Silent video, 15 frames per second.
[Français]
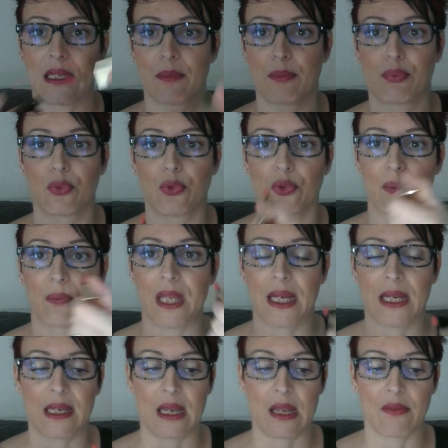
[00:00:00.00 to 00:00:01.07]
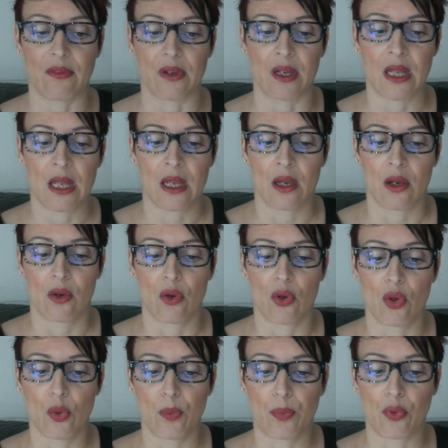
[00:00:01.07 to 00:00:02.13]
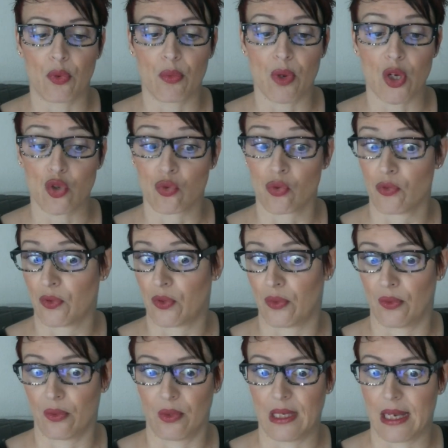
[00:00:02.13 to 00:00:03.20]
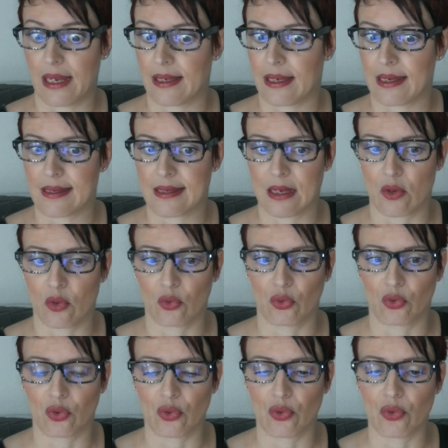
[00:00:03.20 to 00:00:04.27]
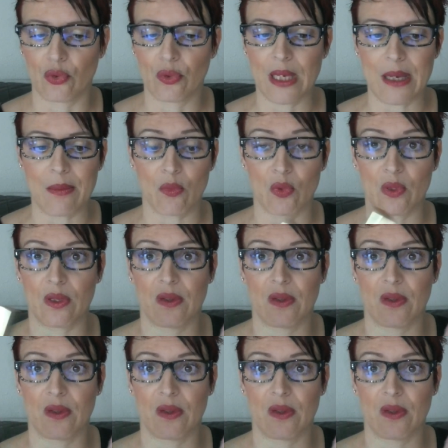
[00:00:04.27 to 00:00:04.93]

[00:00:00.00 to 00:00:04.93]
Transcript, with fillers: il épouse bien les lèvres. Euh, pour moi, je trouve qu'il a une excellente tenue, il ne me